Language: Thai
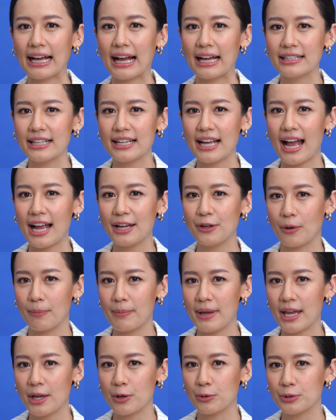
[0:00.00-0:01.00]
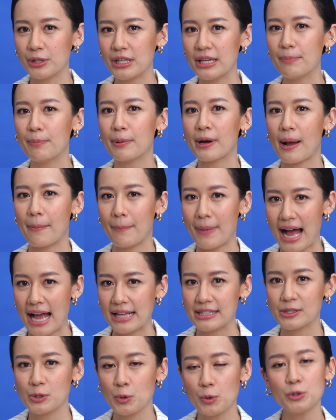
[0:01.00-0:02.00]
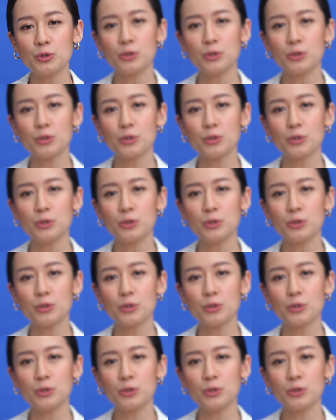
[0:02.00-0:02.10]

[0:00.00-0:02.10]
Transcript: นะคะที่ให้ดอกเบี้ยอยู่ที่ประมาณ